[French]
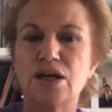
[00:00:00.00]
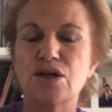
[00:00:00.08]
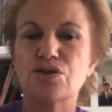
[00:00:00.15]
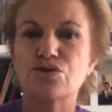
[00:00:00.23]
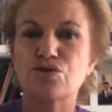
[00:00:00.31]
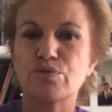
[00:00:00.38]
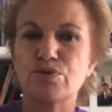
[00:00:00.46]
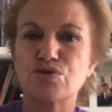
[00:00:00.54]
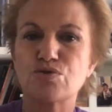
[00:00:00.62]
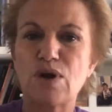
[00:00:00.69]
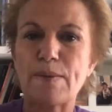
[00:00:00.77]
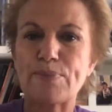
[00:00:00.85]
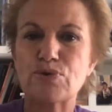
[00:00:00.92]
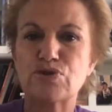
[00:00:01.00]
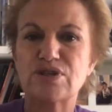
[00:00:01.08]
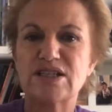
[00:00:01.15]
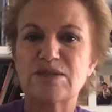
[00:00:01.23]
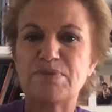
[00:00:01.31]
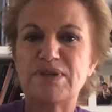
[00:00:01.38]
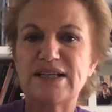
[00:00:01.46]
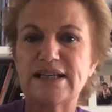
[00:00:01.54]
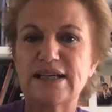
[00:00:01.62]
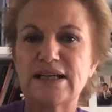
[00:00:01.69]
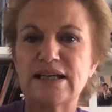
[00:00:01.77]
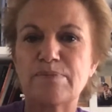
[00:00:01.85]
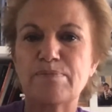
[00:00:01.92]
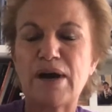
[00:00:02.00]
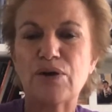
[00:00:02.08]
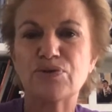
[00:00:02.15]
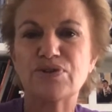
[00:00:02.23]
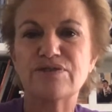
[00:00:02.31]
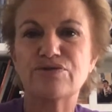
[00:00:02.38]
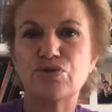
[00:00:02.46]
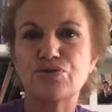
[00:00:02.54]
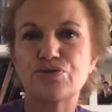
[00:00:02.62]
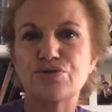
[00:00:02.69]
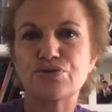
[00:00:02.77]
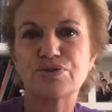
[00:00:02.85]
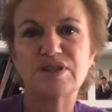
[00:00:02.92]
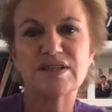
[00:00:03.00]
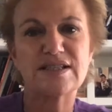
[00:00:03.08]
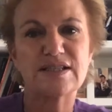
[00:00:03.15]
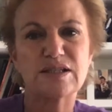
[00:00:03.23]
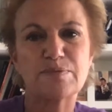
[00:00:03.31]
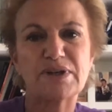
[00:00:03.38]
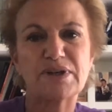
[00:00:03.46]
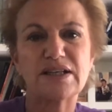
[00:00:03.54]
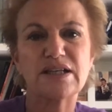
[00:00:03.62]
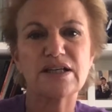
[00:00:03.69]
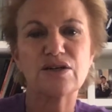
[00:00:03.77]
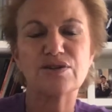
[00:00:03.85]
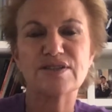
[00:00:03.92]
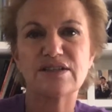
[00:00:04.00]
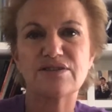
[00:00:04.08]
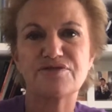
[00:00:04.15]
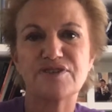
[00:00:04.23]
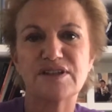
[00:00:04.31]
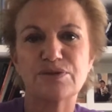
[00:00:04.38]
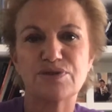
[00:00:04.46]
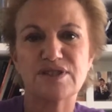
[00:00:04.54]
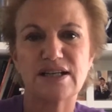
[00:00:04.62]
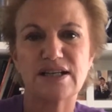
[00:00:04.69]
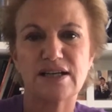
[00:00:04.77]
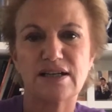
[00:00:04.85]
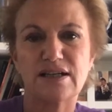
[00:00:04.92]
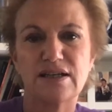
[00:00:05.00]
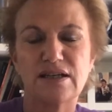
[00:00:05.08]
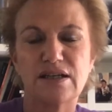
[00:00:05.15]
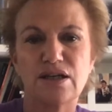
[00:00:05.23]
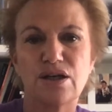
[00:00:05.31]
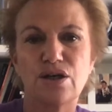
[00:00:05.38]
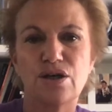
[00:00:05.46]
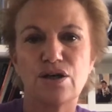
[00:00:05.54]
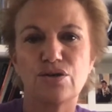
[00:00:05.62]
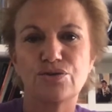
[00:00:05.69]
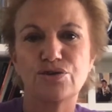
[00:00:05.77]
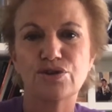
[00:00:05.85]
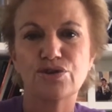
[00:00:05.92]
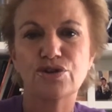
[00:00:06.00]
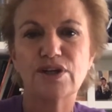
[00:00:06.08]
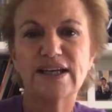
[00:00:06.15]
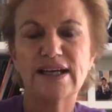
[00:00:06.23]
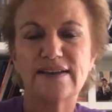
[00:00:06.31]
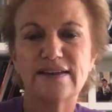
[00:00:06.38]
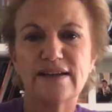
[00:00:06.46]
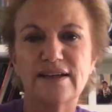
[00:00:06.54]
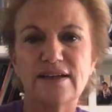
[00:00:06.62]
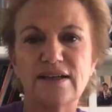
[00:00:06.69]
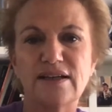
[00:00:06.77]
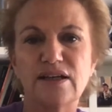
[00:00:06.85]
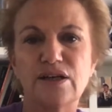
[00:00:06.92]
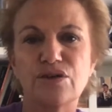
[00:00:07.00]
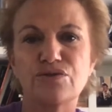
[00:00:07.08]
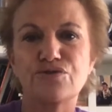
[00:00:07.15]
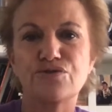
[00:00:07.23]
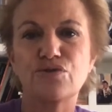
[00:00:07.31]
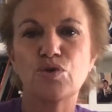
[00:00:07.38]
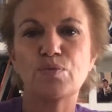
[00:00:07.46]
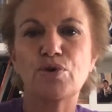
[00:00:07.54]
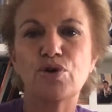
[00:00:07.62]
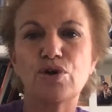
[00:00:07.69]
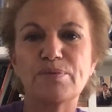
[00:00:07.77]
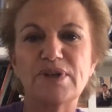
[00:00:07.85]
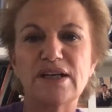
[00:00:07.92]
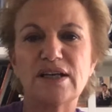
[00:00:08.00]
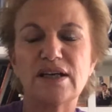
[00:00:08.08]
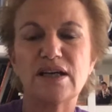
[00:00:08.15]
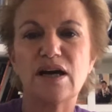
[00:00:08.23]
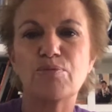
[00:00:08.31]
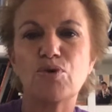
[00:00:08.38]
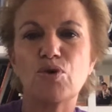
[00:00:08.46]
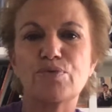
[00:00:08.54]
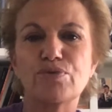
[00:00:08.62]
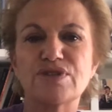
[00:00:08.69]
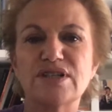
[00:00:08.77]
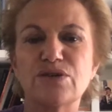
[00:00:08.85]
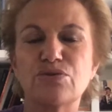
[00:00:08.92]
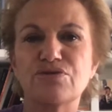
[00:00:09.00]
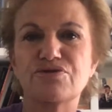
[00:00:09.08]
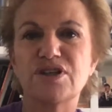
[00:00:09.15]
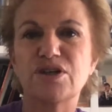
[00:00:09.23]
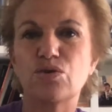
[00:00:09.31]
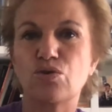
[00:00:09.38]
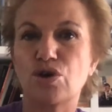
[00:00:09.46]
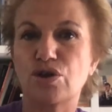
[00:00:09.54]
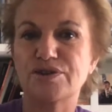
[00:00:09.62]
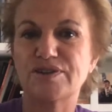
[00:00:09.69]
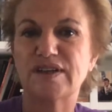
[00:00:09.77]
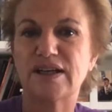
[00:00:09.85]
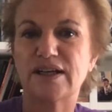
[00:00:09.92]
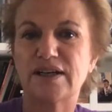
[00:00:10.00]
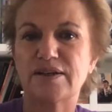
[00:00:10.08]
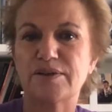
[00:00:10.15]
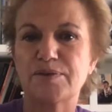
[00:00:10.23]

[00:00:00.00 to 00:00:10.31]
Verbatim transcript: Ce besoin peut s'expliquer par une évolution des esprits en cette fin de siècle. Le docteur Kenney fut le premier à proposer une vie au grand air.